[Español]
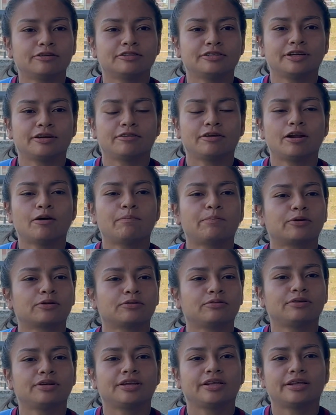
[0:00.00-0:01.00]
nos dieron la
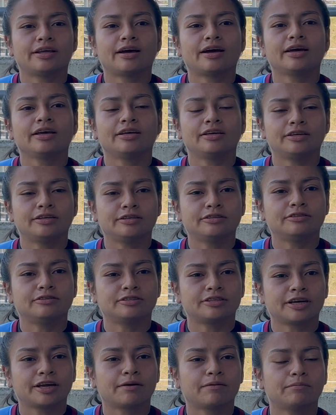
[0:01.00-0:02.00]
oportunidad y
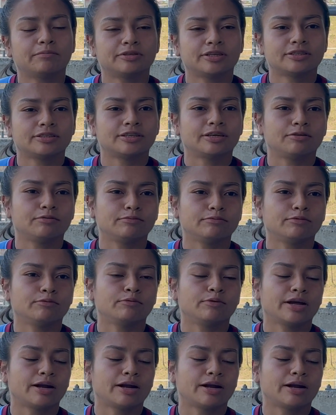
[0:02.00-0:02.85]
yo sé que vamos a hacer un,